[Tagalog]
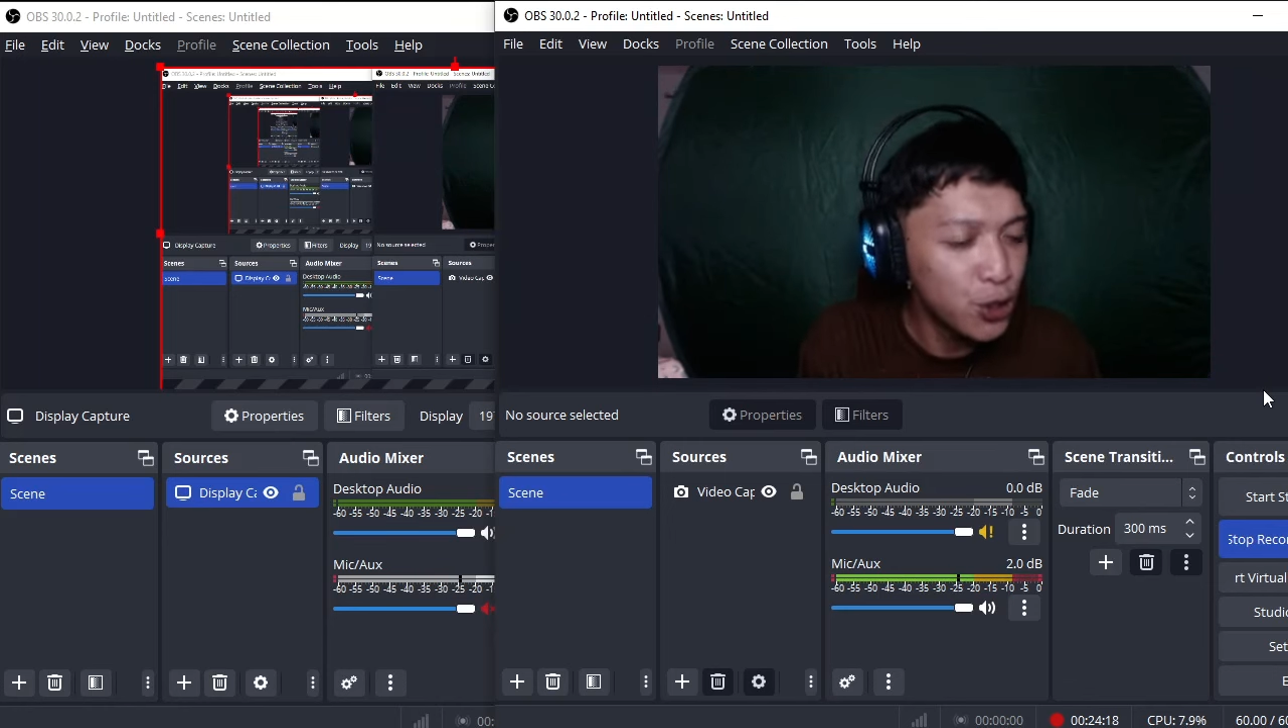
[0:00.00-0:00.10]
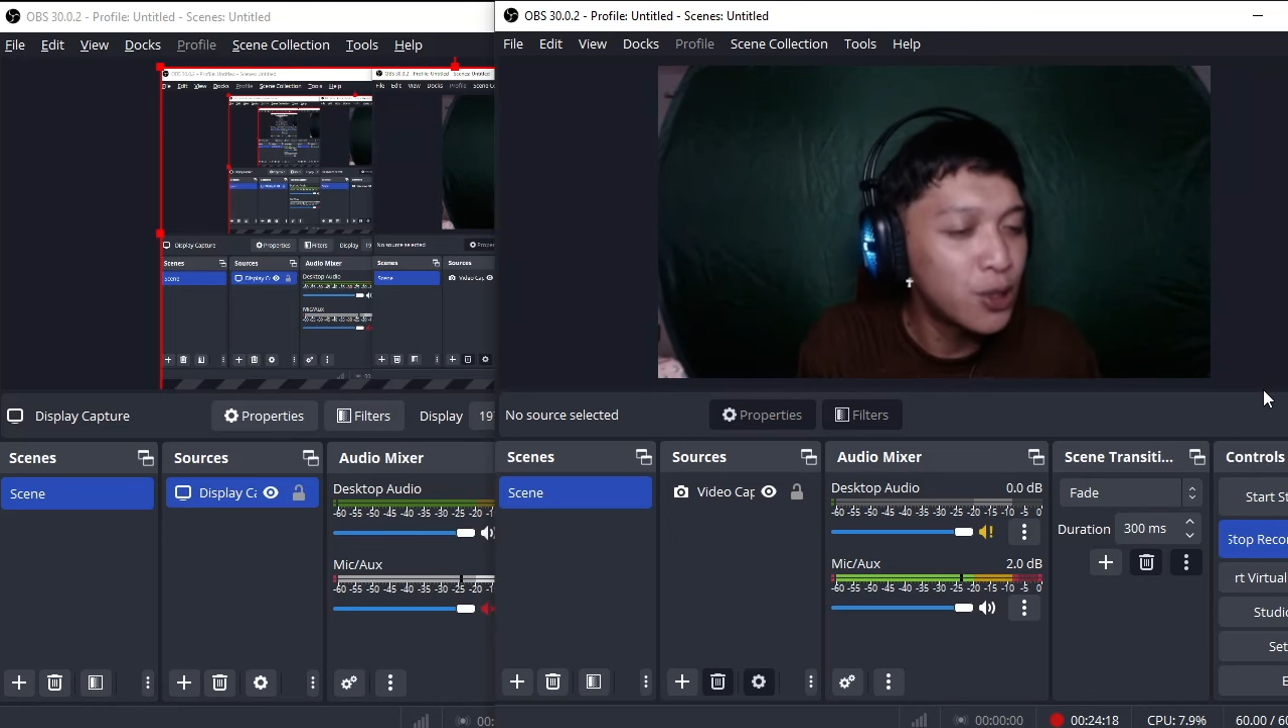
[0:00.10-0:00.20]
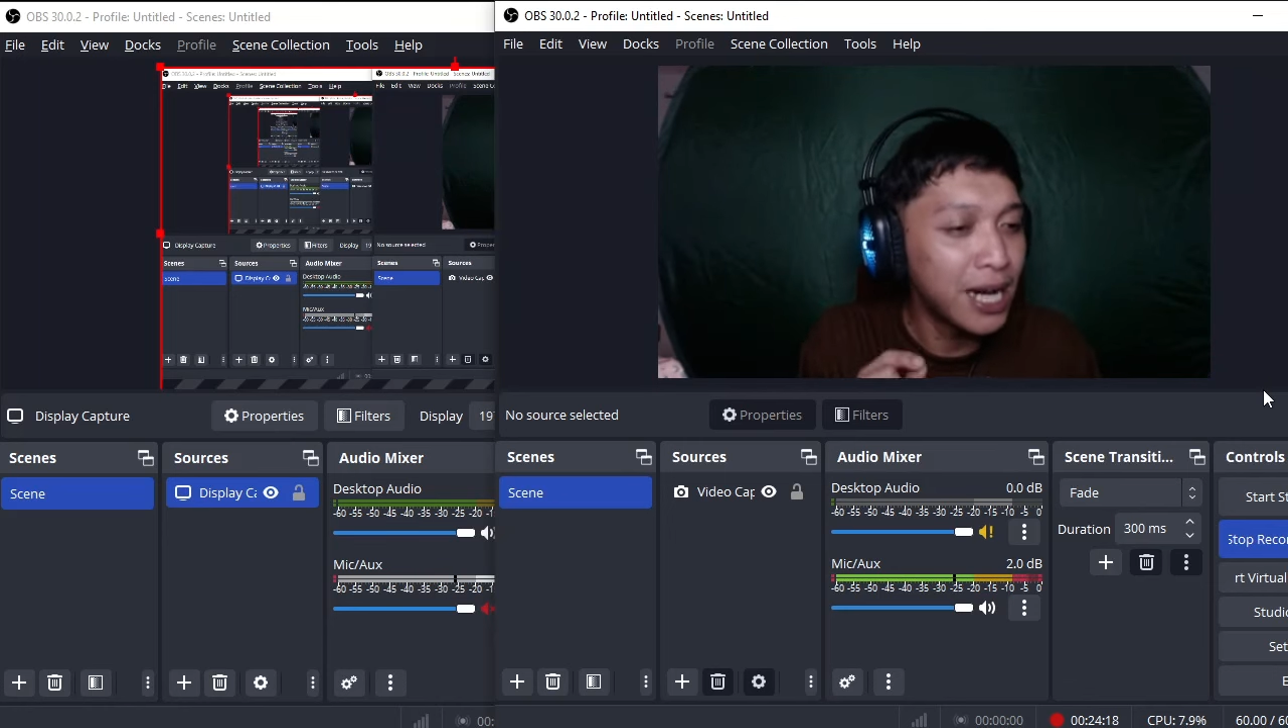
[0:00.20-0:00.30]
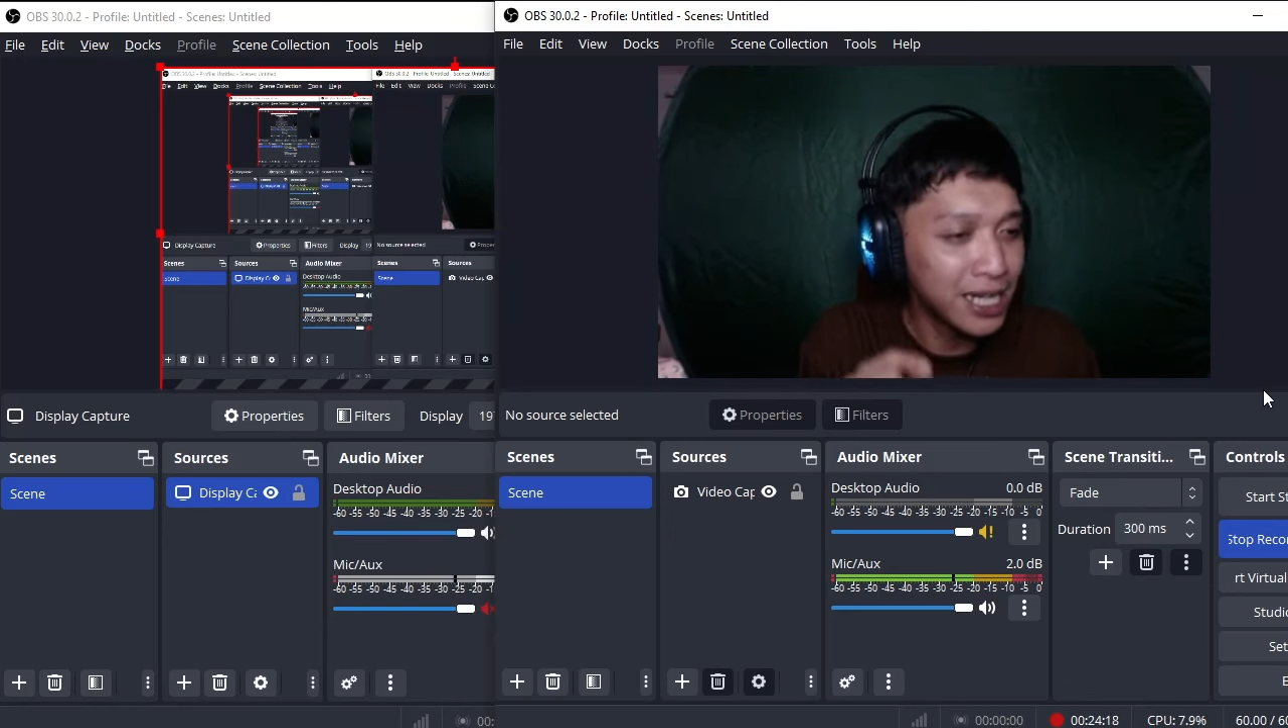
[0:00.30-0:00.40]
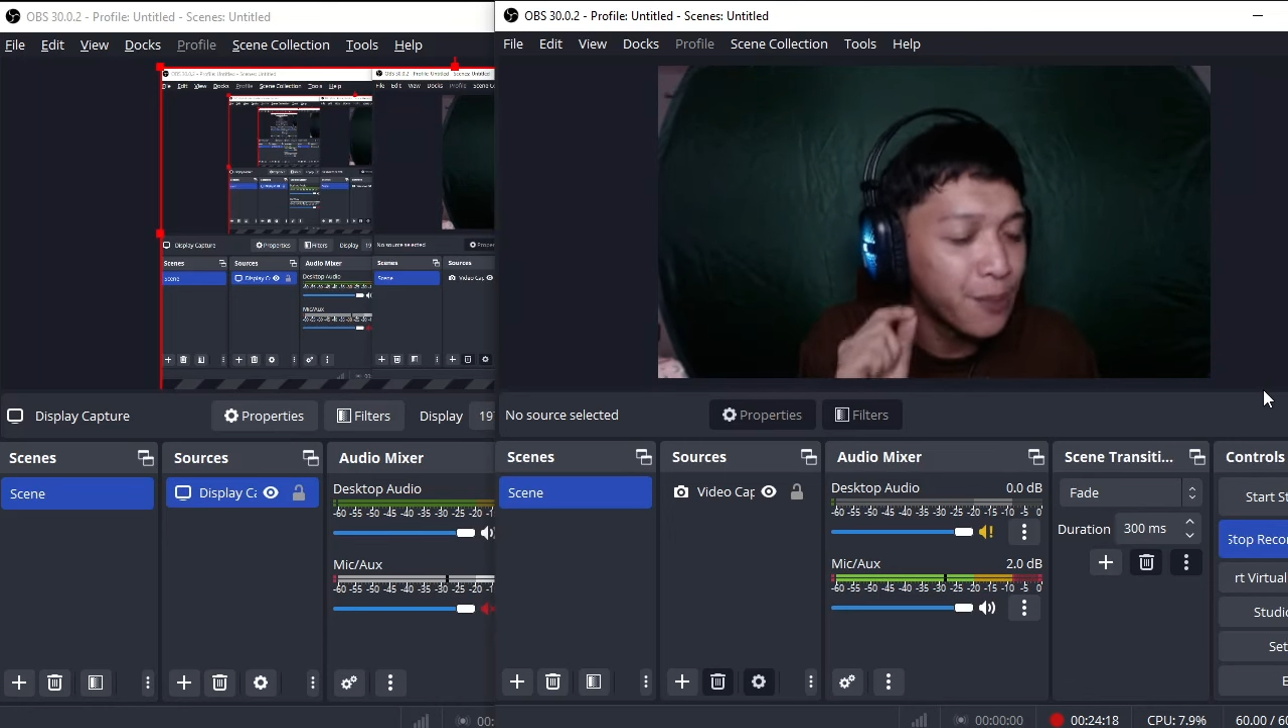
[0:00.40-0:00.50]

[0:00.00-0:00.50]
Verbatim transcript: nyo kahit